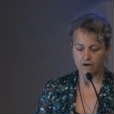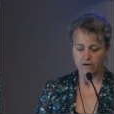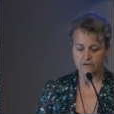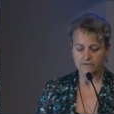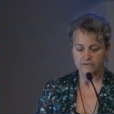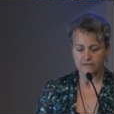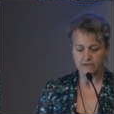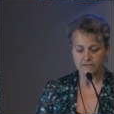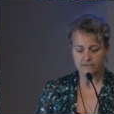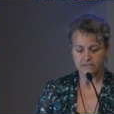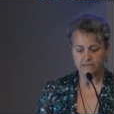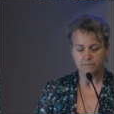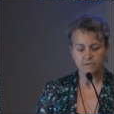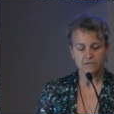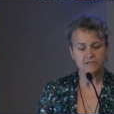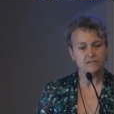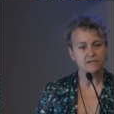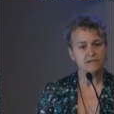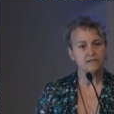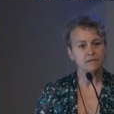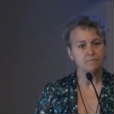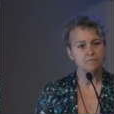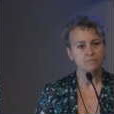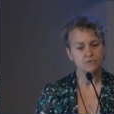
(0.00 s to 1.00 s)

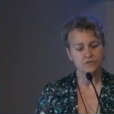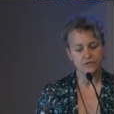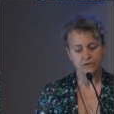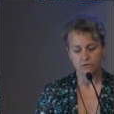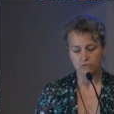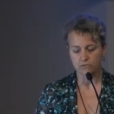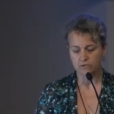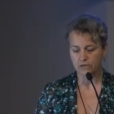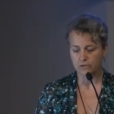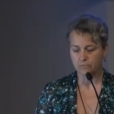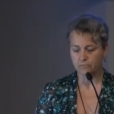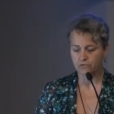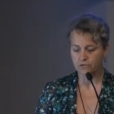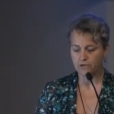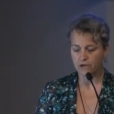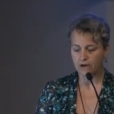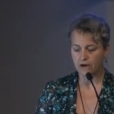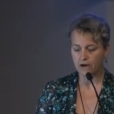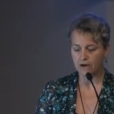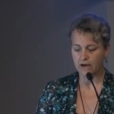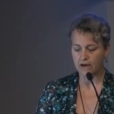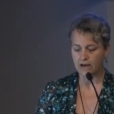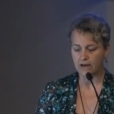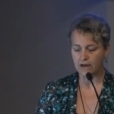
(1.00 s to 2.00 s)
sensibiliser les musées
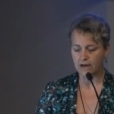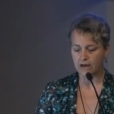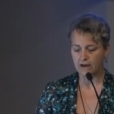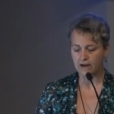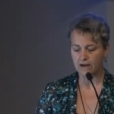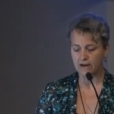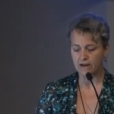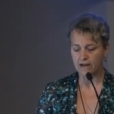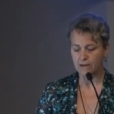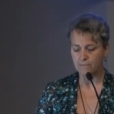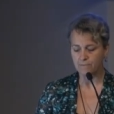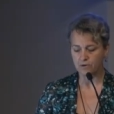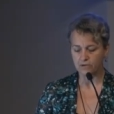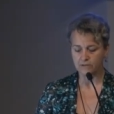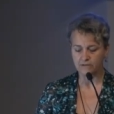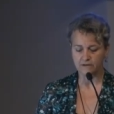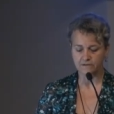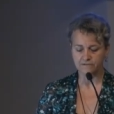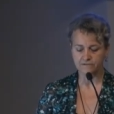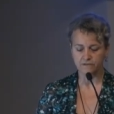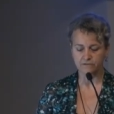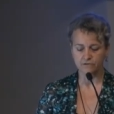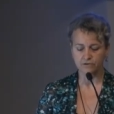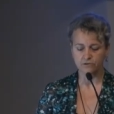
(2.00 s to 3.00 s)
contributeurs à
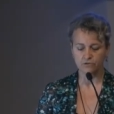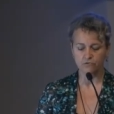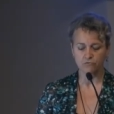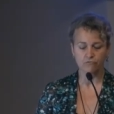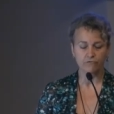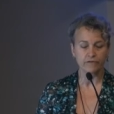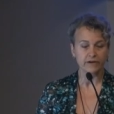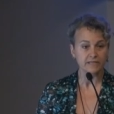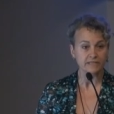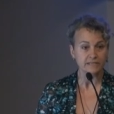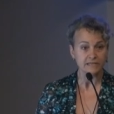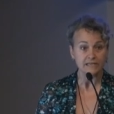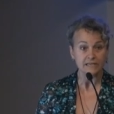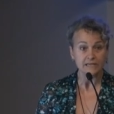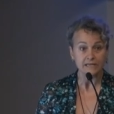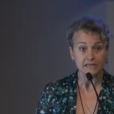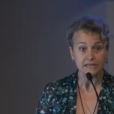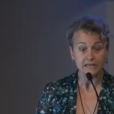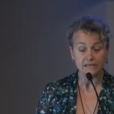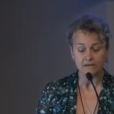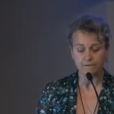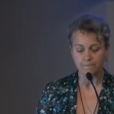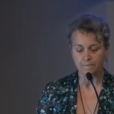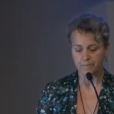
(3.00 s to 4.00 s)
l'importance des données ouvertes est
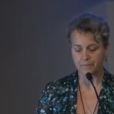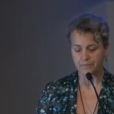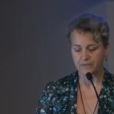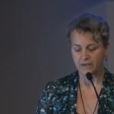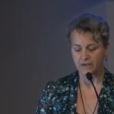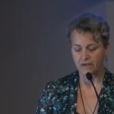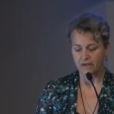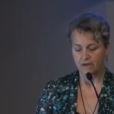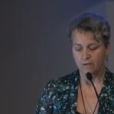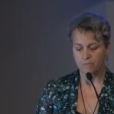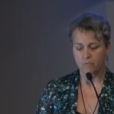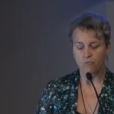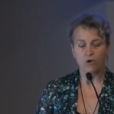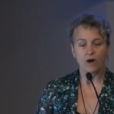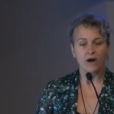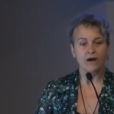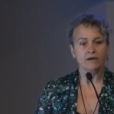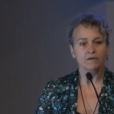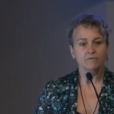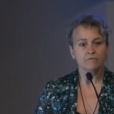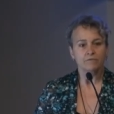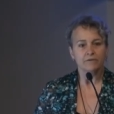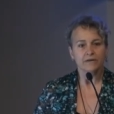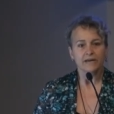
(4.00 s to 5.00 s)
lié pour
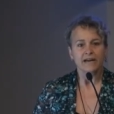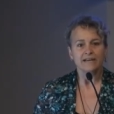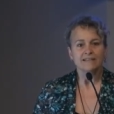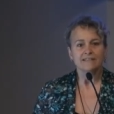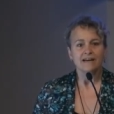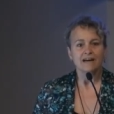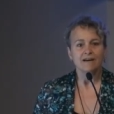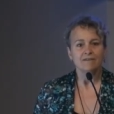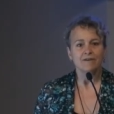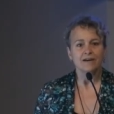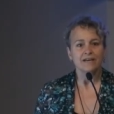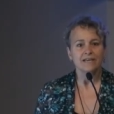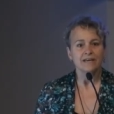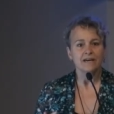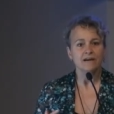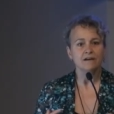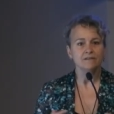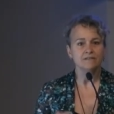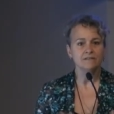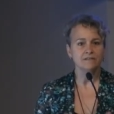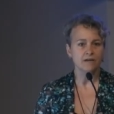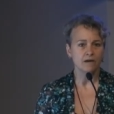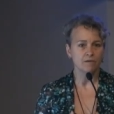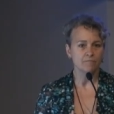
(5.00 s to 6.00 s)
arriver à travailler
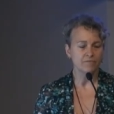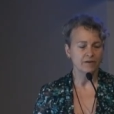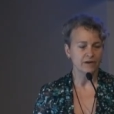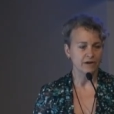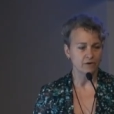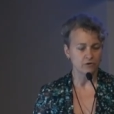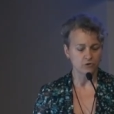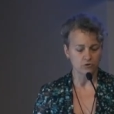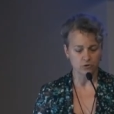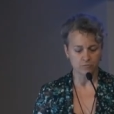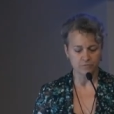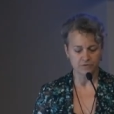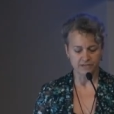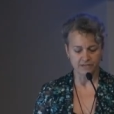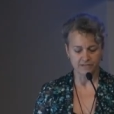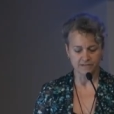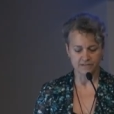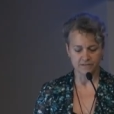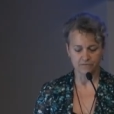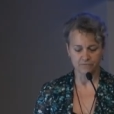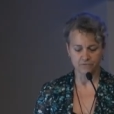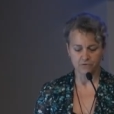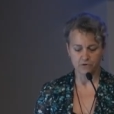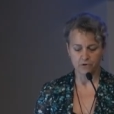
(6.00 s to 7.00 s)
ensemble vers un
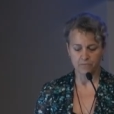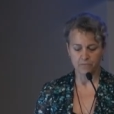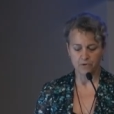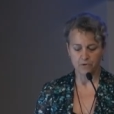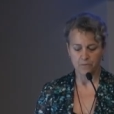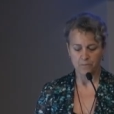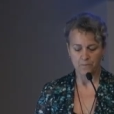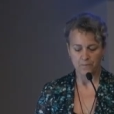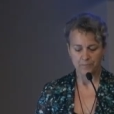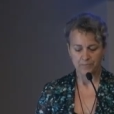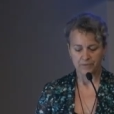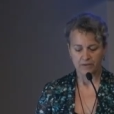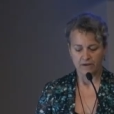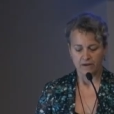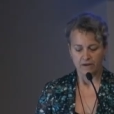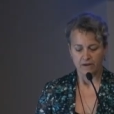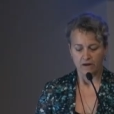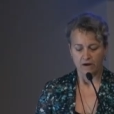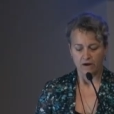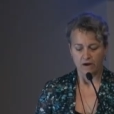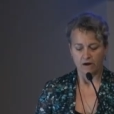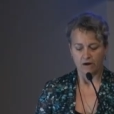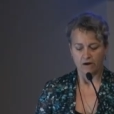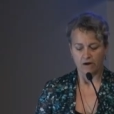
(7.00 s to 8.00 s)
objectif commun.
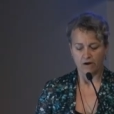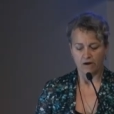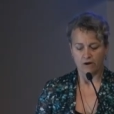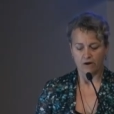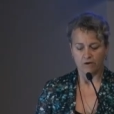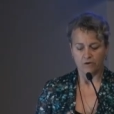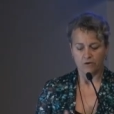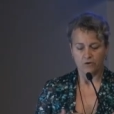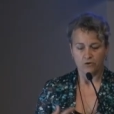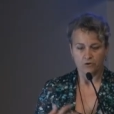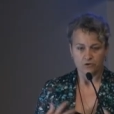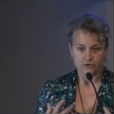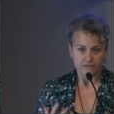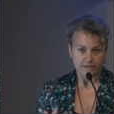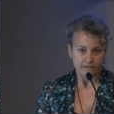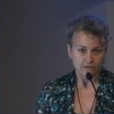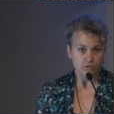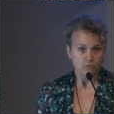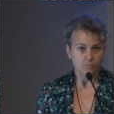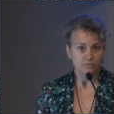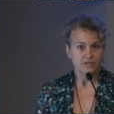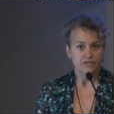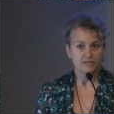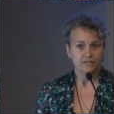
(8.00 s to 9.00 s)
Euh,
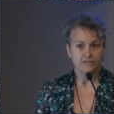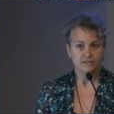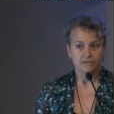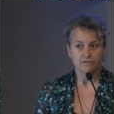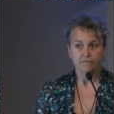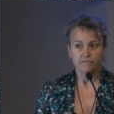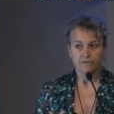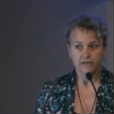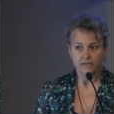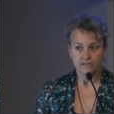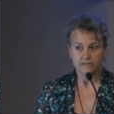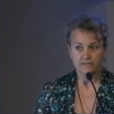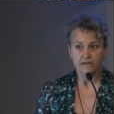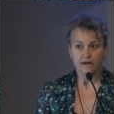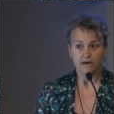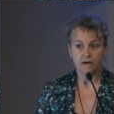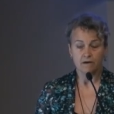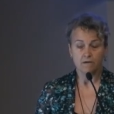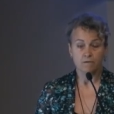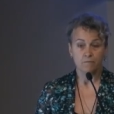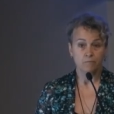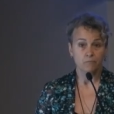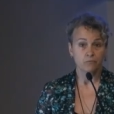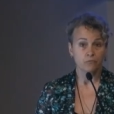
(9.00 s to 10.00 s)
cet objectif
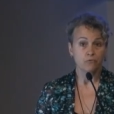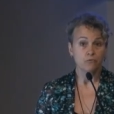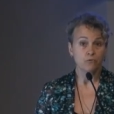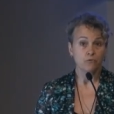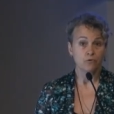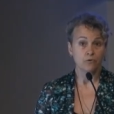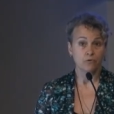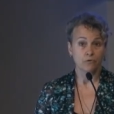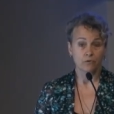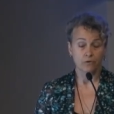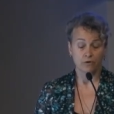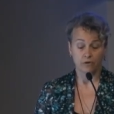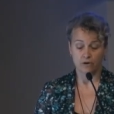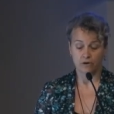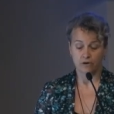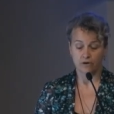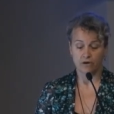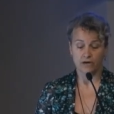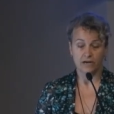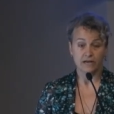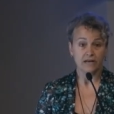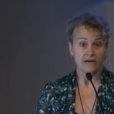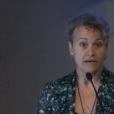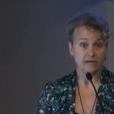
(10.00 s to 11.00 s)
étant pour,
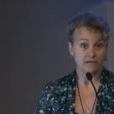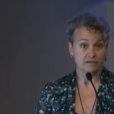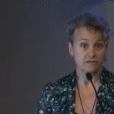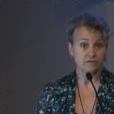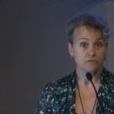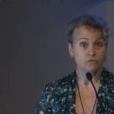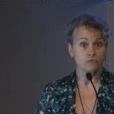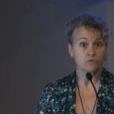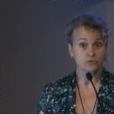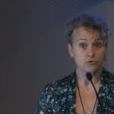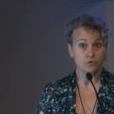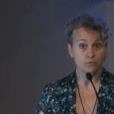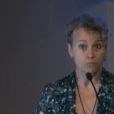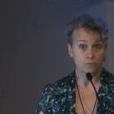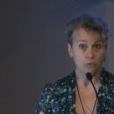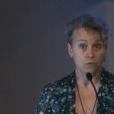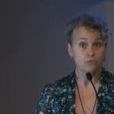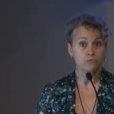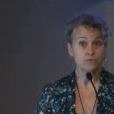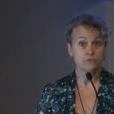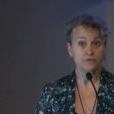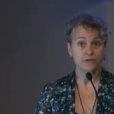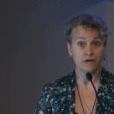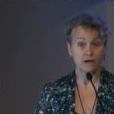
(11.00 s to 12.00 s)
euh, et la question se
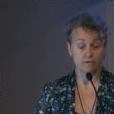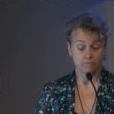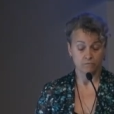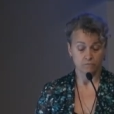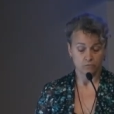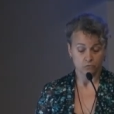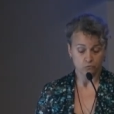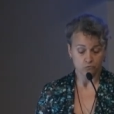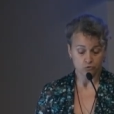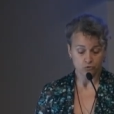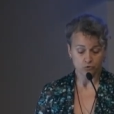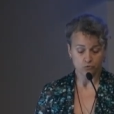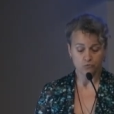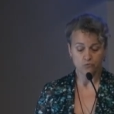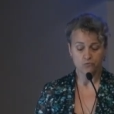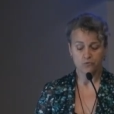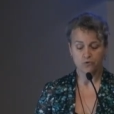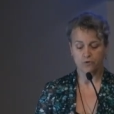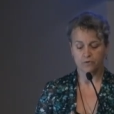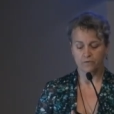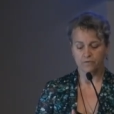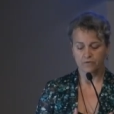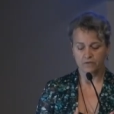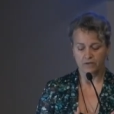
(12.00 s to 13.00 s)
pose
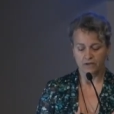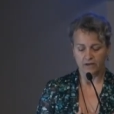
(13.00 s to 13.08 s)
toujours,